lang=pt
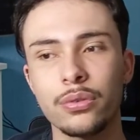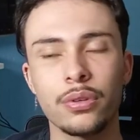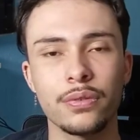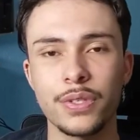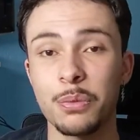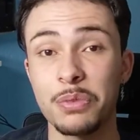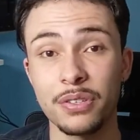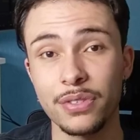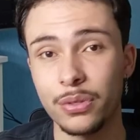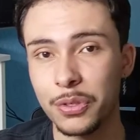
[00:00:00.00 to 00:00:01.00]
quando você precisa
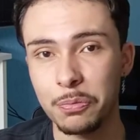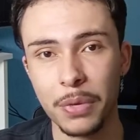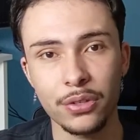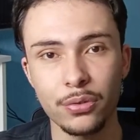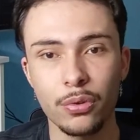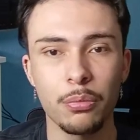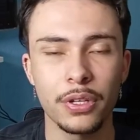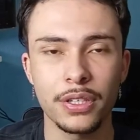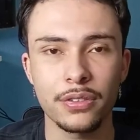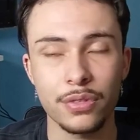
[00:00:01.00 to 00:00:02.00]
fazer um expect de um
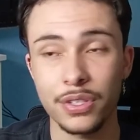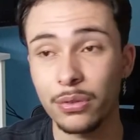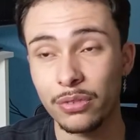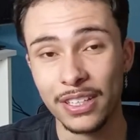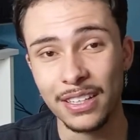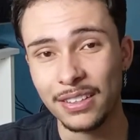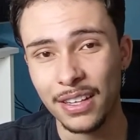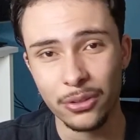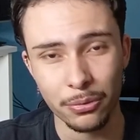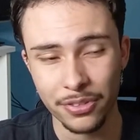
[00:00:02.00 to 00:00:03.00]
componente que você não tem nem
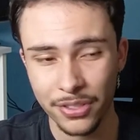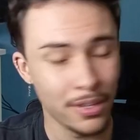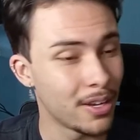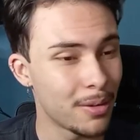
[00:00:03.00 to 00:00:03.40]
ideia de como fazer,